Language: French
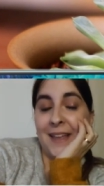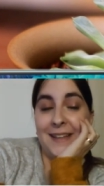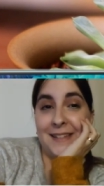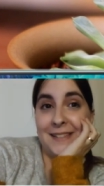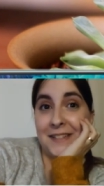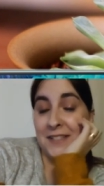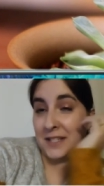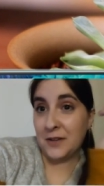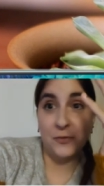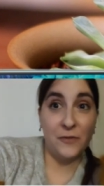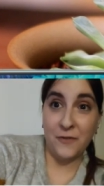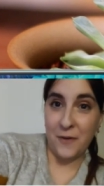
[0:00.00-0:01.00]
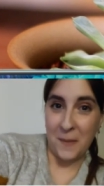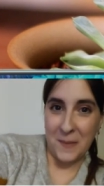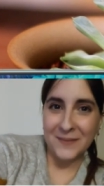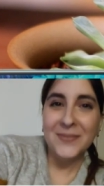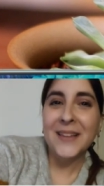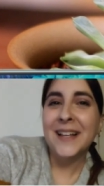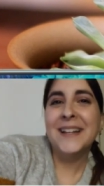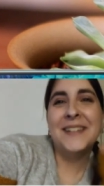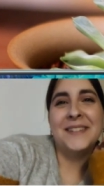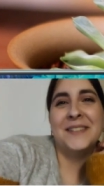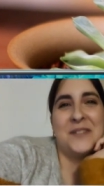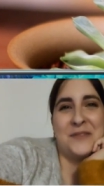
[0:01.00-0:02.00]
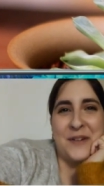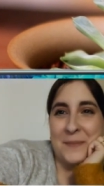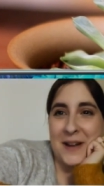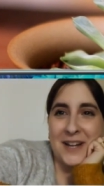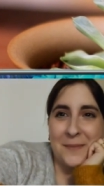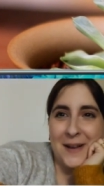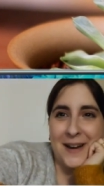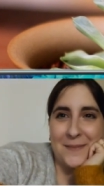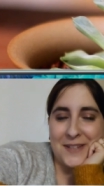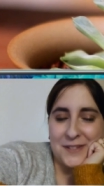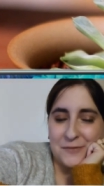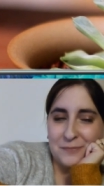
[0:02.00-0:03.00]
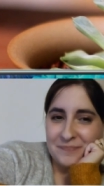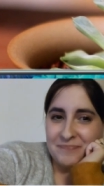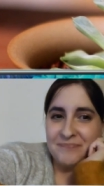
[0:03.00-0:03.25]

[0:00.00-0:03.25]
Et c'est nouveau format. Nouveau format comme à la maison.